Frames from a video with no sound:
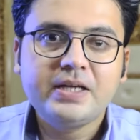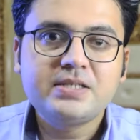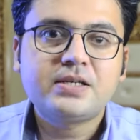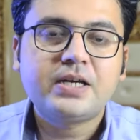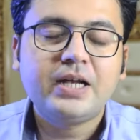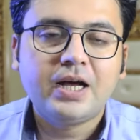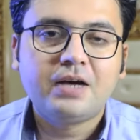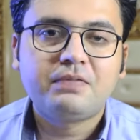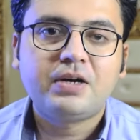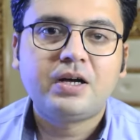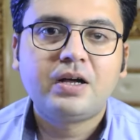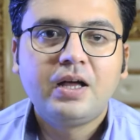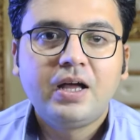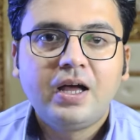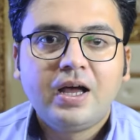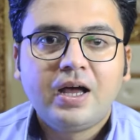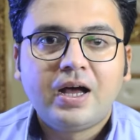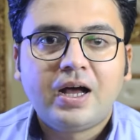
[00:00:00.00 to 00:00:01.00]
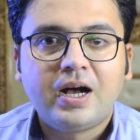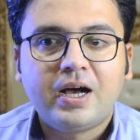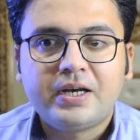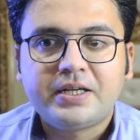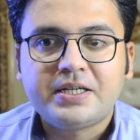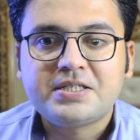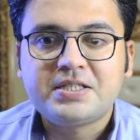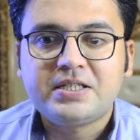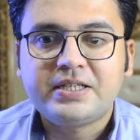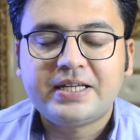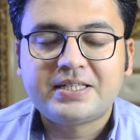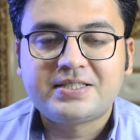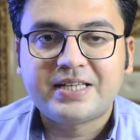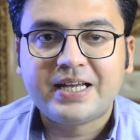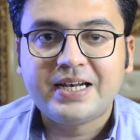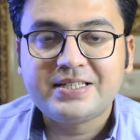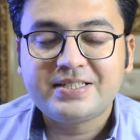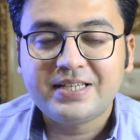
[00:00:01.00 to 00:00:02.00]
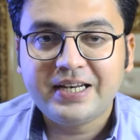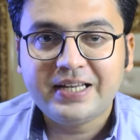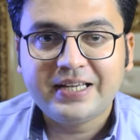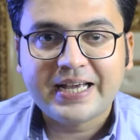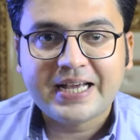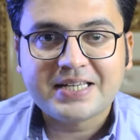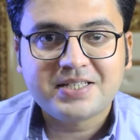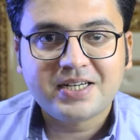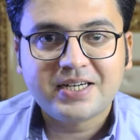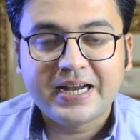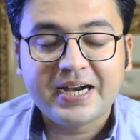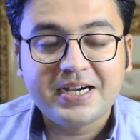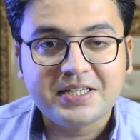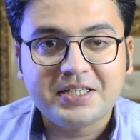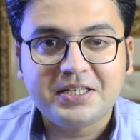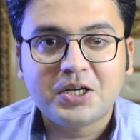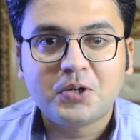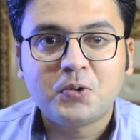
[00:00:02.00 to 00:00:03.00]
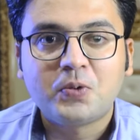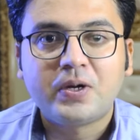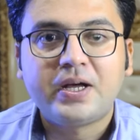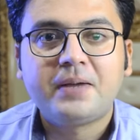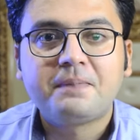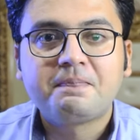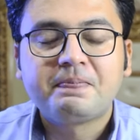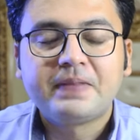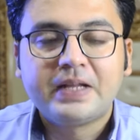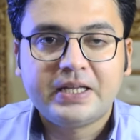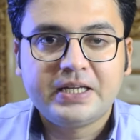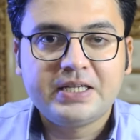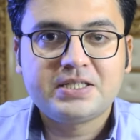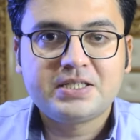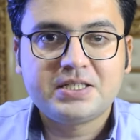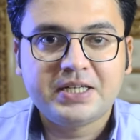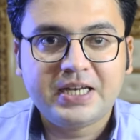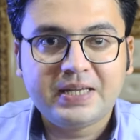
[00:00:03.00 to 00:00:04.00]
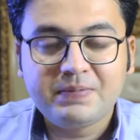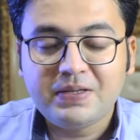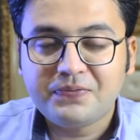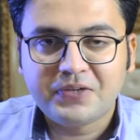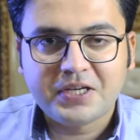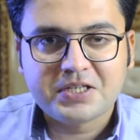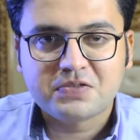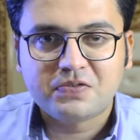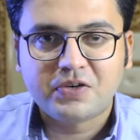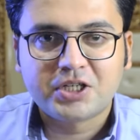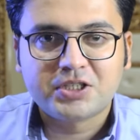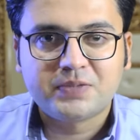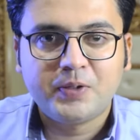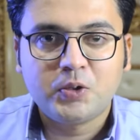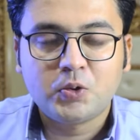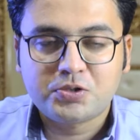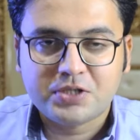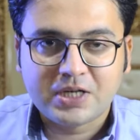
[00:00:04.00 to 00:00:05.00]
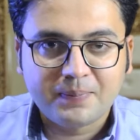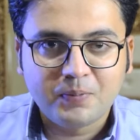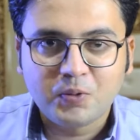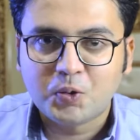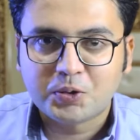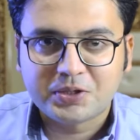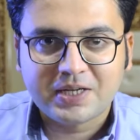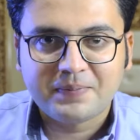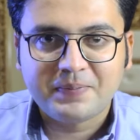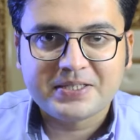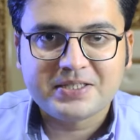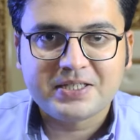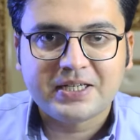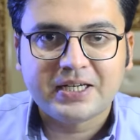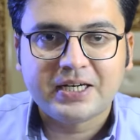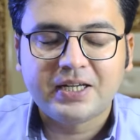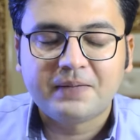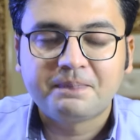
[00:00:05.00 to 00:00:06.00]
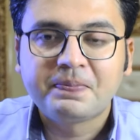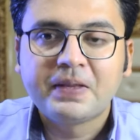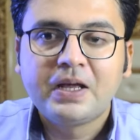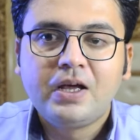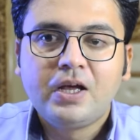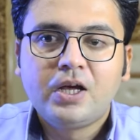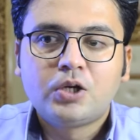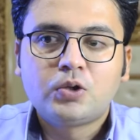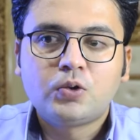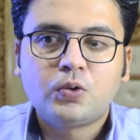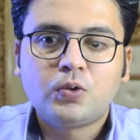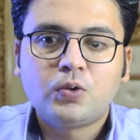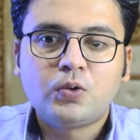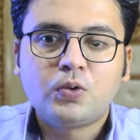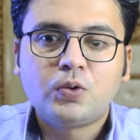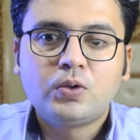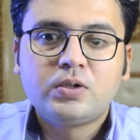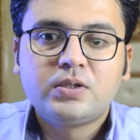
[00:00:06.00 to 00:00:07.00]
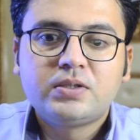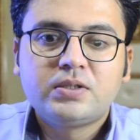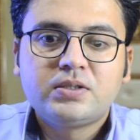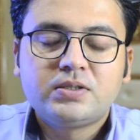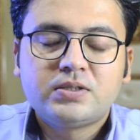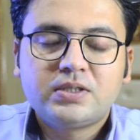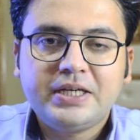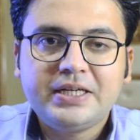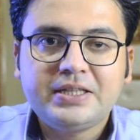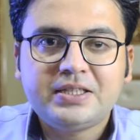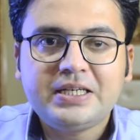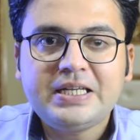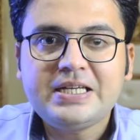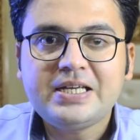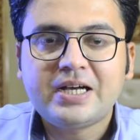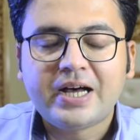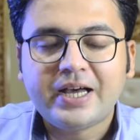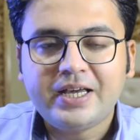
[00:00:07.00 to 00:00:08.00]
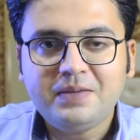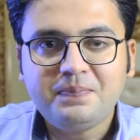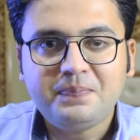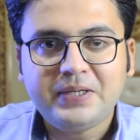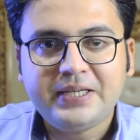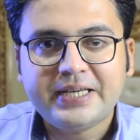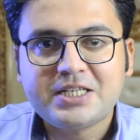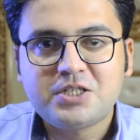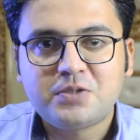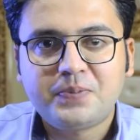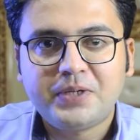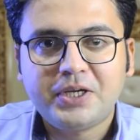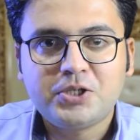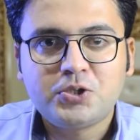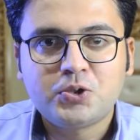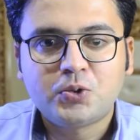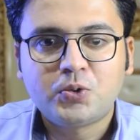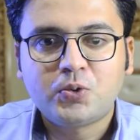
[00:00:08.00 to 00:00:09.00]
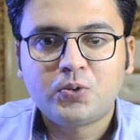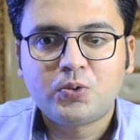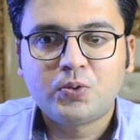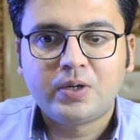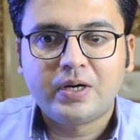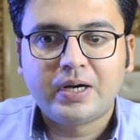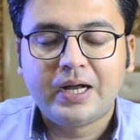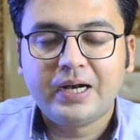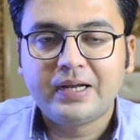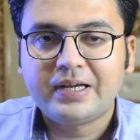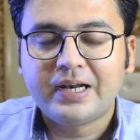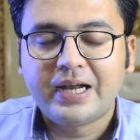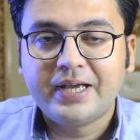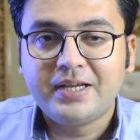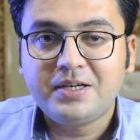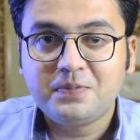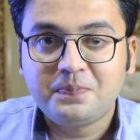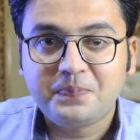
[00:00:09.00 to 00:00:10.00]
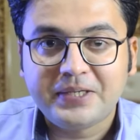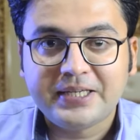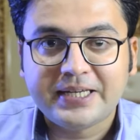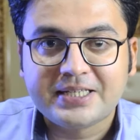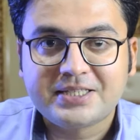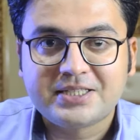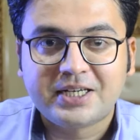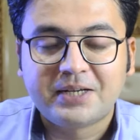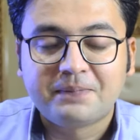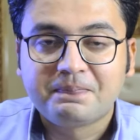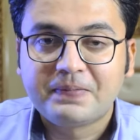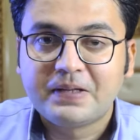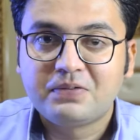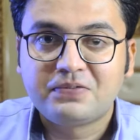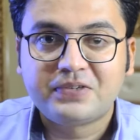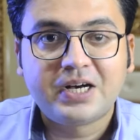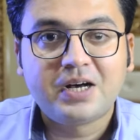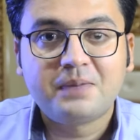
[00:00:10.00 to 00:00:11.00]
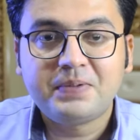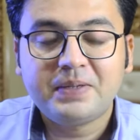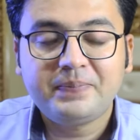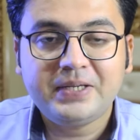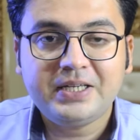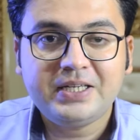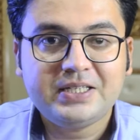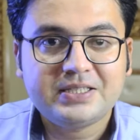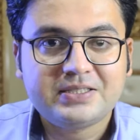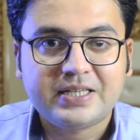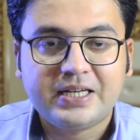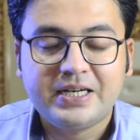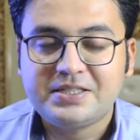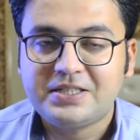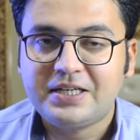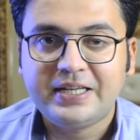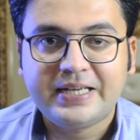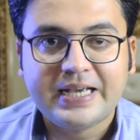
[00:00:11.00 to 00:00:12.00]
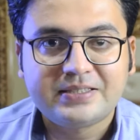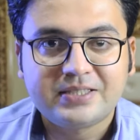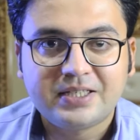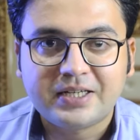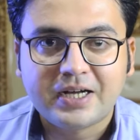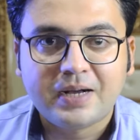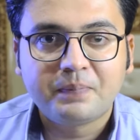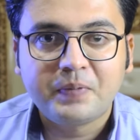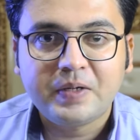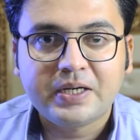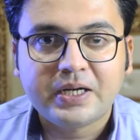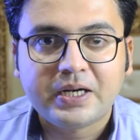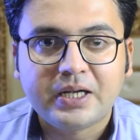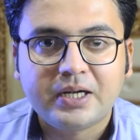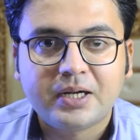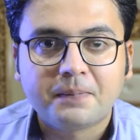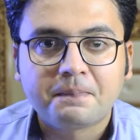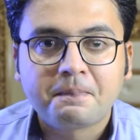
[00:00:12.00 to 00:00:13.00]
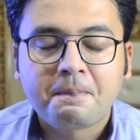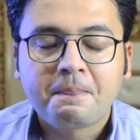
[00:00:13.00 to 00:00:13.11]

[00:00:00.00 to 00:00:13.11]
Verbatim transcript: इसके अलावा अगर किसी ने सेलिसिलिक एसिड ऐड किया हुआ है इस क्रीमी फेस वॉश में जो साबुन होता है बेसिकली तो इतनी हाई पीएच पे जो अल्कलाइन पीएच है वहाँ पे भी सैलिसिलिक एसिड काम नहीं करेगा